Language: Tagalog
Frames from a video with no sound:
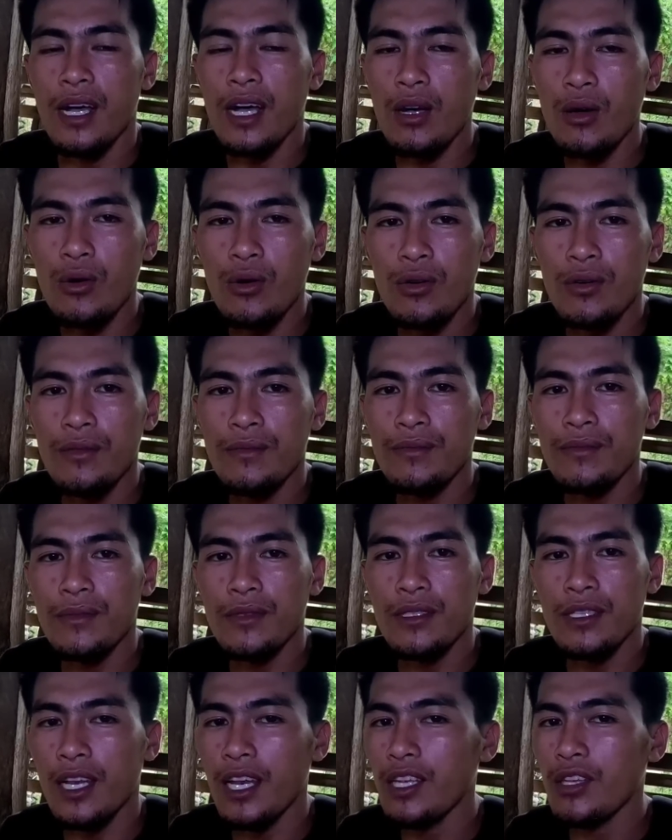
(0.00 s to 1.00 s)
Ako,
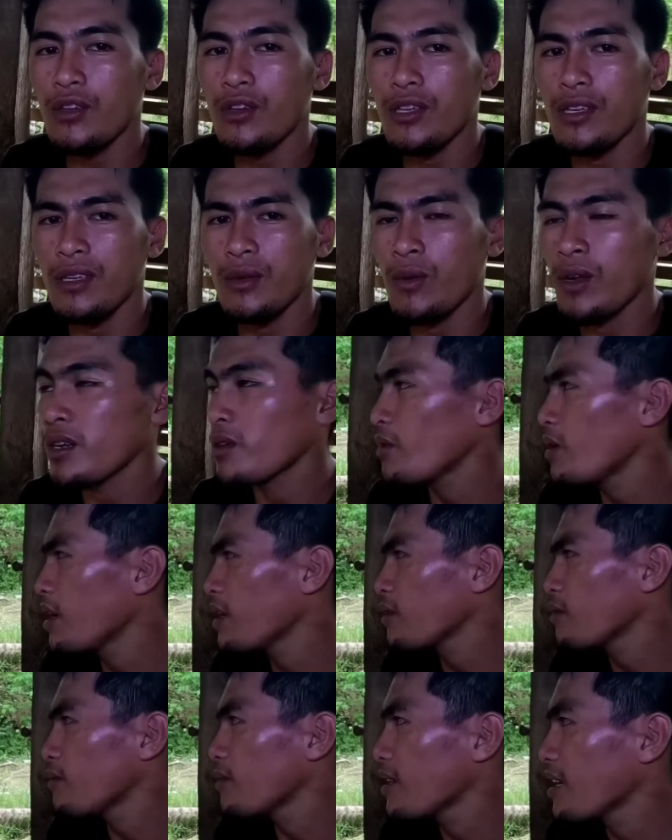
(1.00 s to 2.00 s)
si Litoy, iwan ko
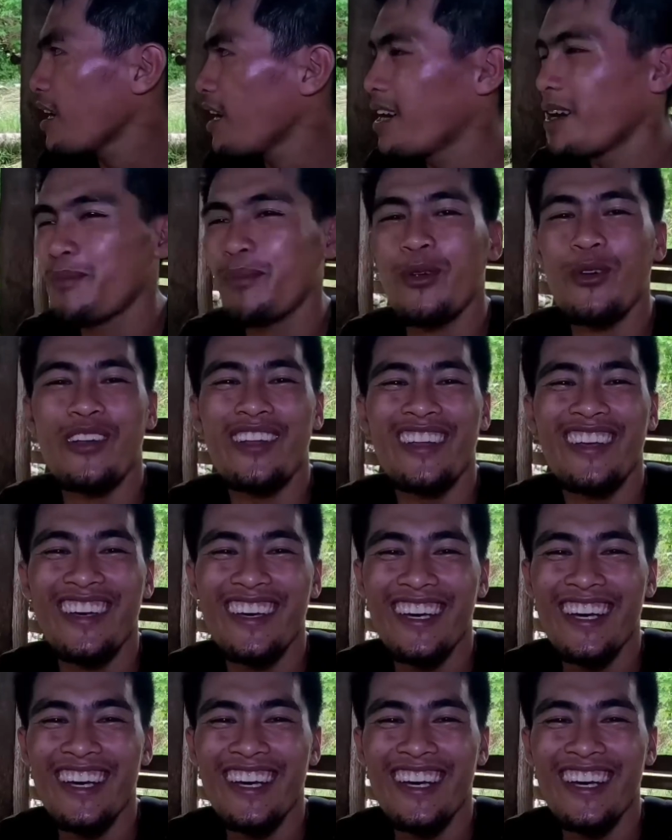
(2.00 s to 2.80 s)
lang mag-upload.